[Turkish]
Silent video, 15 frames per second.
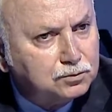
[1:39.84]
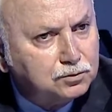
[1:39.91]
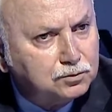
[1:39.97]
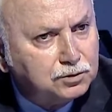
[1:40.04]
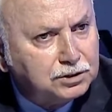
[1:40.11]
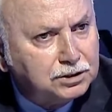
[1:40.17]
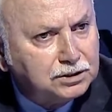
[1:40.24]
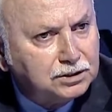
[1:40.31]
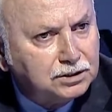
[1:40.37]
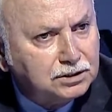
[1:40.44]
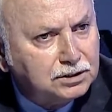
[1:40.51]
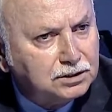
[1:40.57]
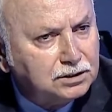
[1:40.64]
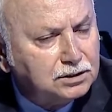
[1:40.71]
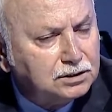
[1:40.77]

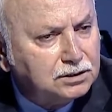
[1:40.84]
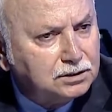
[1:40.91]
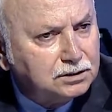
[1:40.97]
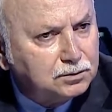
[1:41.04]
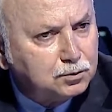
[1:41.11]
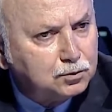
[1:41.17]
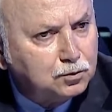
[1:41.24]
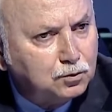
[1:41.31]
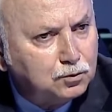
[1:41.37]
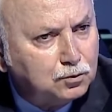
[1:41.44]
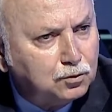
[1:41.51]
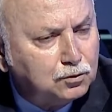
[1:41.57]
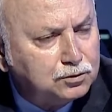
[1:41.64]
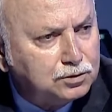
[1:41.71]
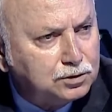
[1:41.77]
Türkiye'deki son
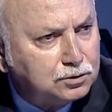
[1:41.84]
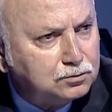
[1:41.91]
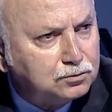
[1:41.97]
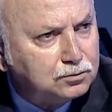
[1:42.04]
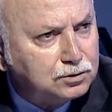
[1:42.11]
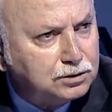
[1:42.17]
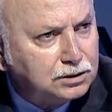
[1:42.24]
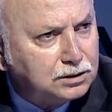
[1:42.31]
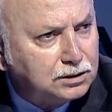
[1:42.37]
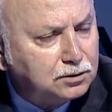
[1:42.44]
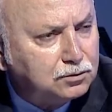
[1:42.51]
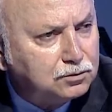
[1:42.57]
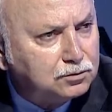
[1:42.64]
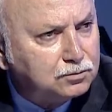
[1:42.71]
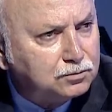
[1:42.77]
konjektürde,
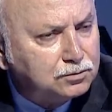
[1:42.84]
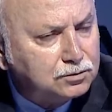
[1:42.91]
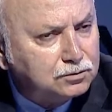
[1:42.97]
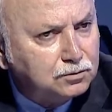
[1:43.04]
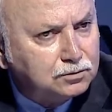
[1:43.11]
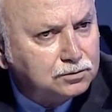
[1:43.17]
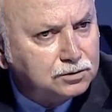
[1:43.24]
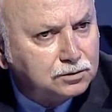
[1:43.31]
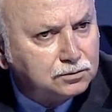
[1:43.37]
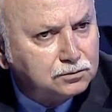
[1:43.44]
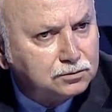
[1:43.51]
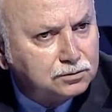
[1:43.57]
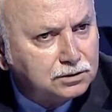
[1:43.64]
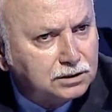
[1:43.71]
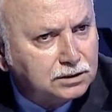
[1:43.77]
ekonomik
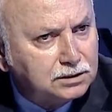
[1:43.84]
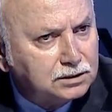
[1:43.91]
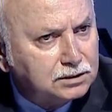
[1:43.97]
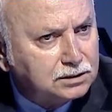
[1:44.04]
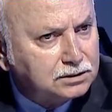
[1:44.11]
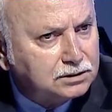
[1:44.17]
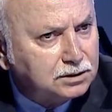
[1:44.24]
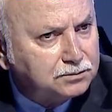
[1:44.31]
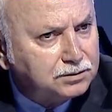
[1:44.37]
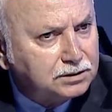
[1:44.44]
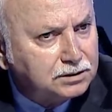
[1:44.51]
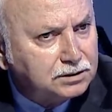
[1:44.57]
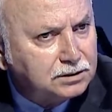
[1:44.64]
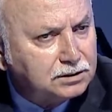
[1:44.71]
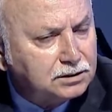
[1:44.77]
konjektürde e, tabii
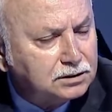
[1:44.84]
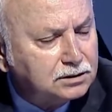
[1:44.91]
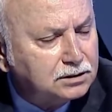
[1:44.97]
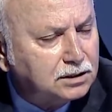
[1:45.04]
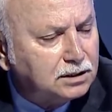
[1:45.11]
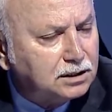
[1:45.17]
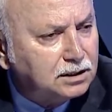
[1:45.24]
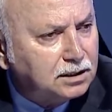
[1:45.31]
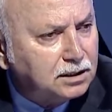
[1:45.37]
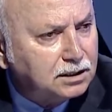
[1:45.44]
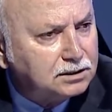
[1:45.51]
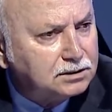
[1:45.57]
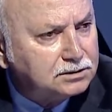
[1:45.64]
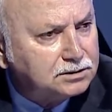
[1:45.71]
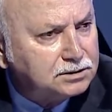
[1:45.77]
ki daha
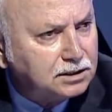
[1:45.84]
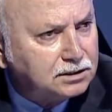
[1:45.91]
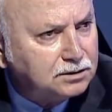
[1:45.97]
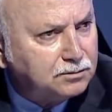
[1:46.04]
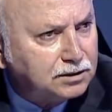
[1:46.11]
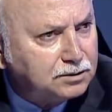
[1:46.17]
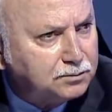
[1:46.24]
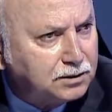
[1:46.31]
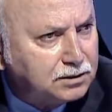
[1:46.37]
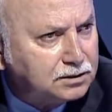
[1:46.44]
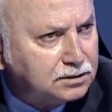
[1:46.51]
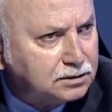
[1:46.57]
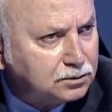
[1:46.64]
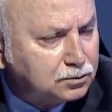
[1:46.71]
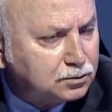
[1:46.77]
akılcı adım atmak
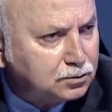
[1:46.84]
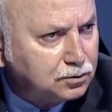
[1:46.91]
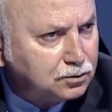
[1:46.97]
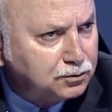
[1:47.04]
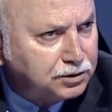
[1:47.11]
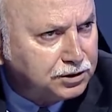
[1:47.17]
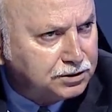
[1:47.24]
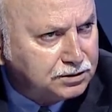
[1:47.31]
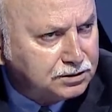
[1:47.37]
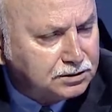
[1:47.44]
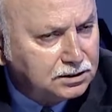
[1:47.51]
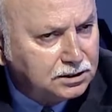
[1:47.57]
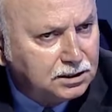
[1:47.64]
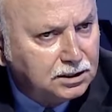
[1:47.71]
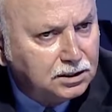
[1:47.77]
zorundayız.
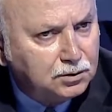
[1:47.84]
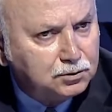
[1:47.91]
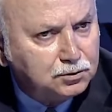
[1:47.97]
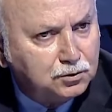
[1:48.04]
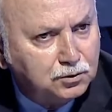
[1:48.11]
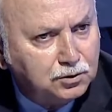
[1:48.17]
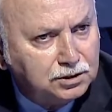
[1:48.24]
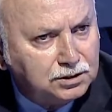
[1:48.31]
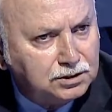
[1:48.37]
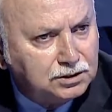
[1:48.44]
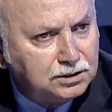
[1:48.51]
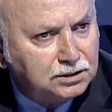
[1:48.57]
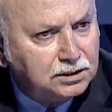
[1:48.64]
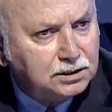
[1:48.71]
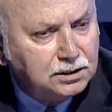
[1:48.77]
Şöyle
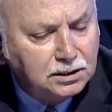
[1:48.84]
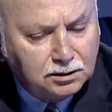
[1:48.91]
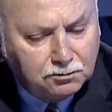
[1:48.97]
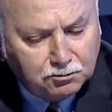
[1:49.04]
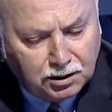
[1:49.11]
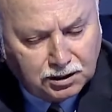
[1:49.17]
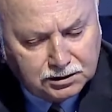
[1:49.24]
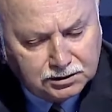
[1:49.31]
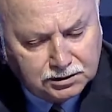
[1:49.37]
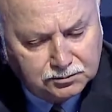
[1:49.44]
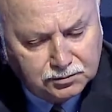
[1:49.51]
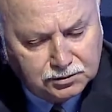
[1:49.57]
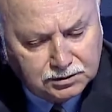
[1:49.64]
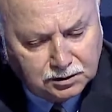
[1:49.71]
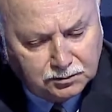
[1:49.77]
ki,
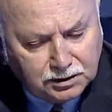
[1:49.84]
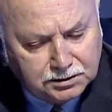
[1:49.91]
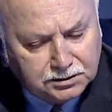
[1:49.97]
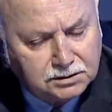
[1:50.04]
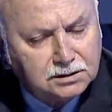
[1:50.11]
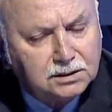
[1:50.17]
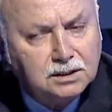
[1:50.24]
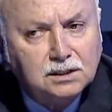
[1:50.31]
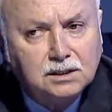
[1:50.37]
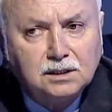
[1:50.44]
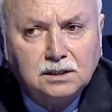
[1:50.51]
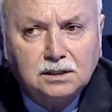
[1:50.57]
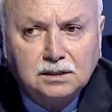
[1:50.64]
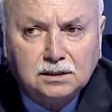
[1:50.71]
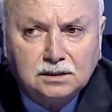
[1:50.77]
baktığımız zaman
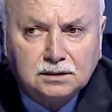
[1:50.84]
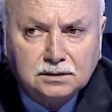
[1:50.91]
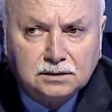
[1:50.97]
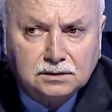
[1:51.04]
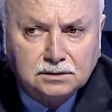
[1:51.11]
e,